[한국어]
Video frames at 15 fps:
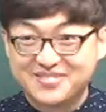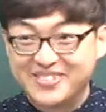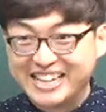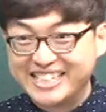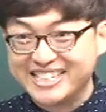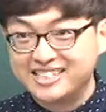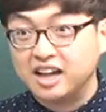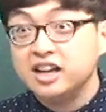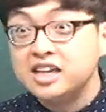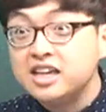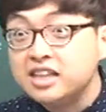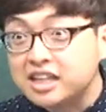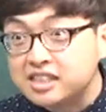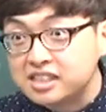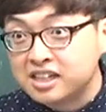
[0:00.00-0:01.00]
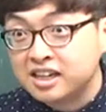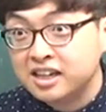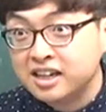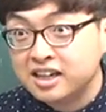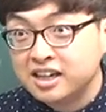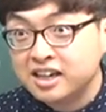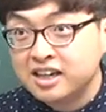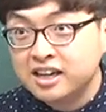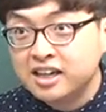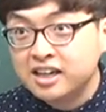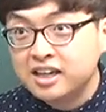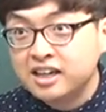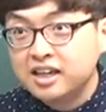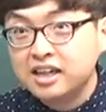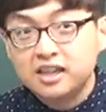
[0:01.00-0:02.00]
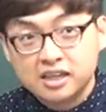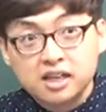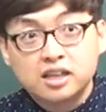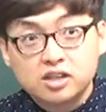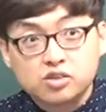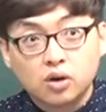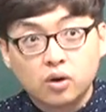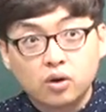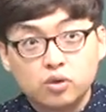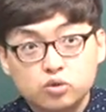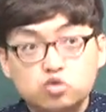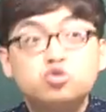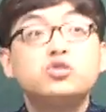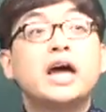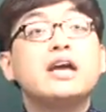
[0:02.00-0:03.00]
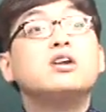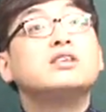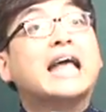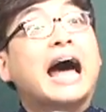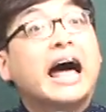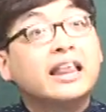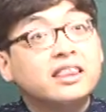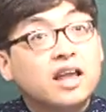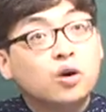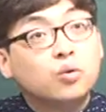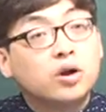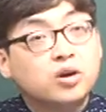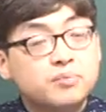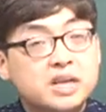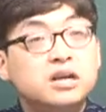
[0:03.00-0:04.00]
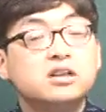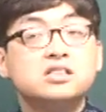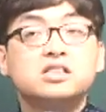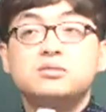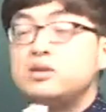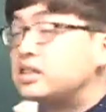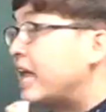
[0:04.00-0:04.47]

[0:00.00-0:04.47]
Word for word: 연습 많이 했어 이해됐지 이해됐죠 누구나 이걸 다 안다고요 그럼 이건